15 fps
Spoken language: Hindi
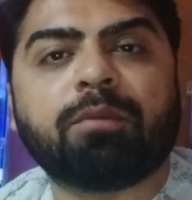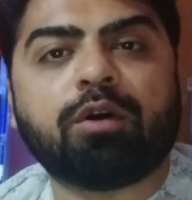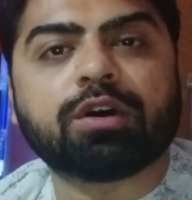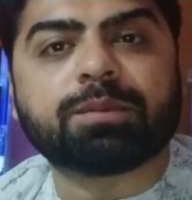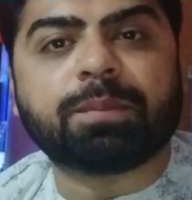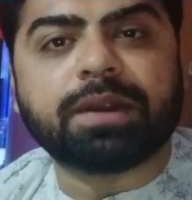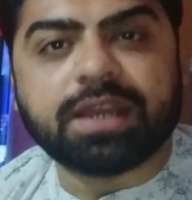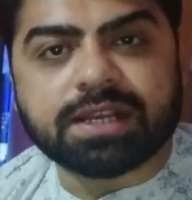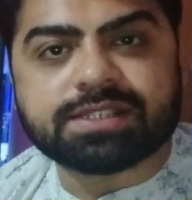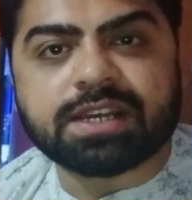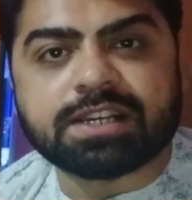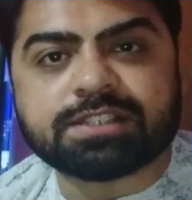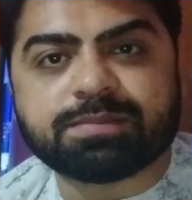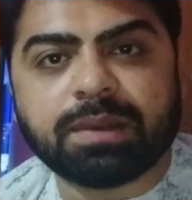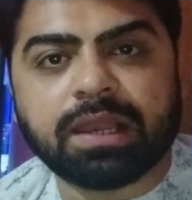बहुत बढ़िया
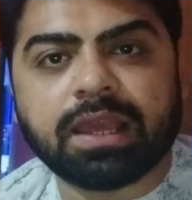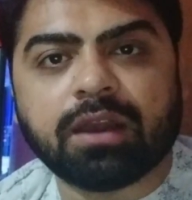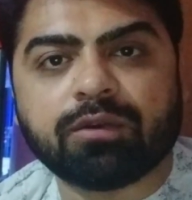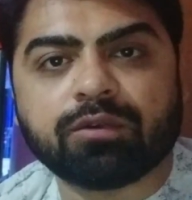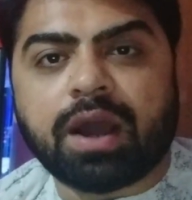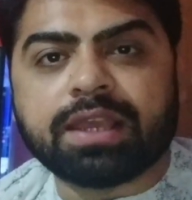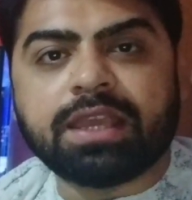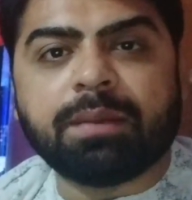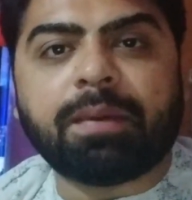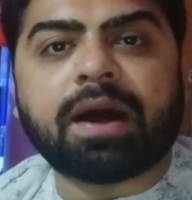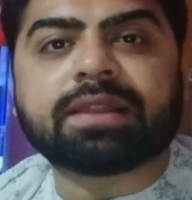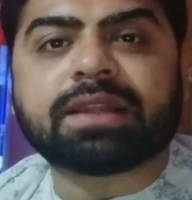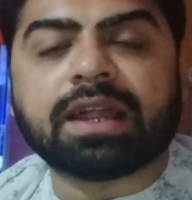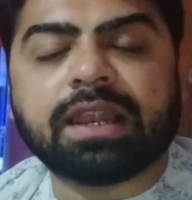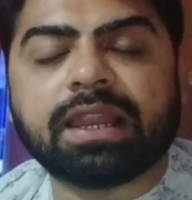चांस मिल गया आइए
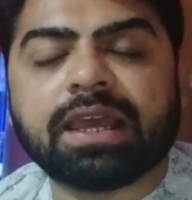बात कर